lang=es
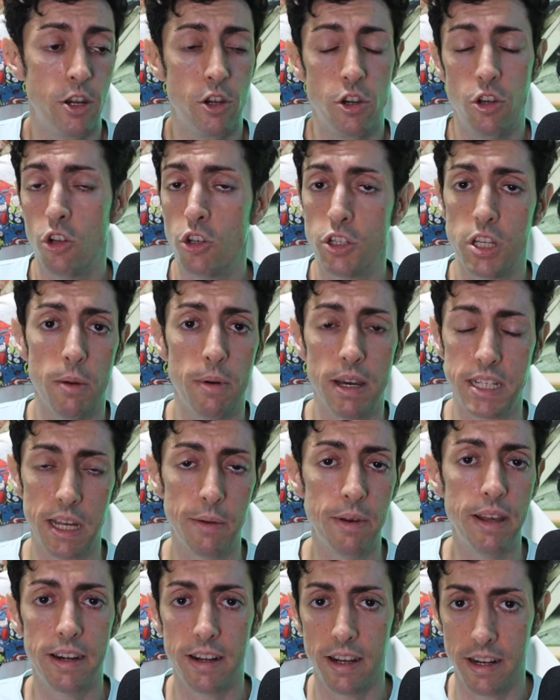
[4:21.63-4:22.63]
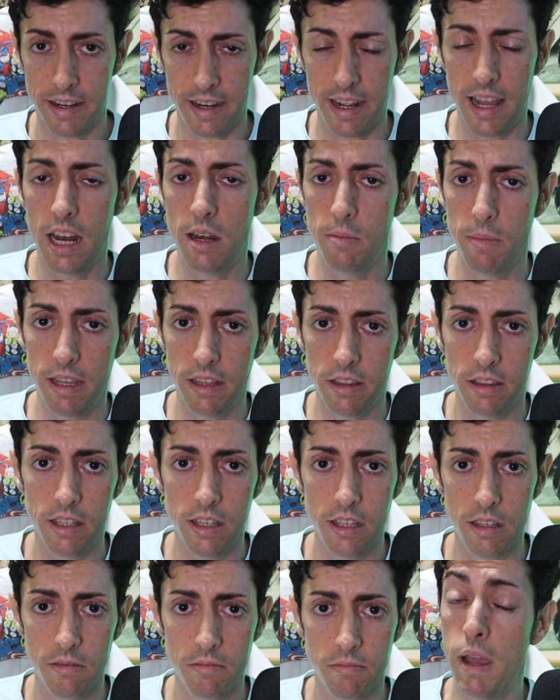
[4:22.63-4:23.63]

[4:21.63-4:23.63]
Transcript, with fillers: no se va a saber realmente,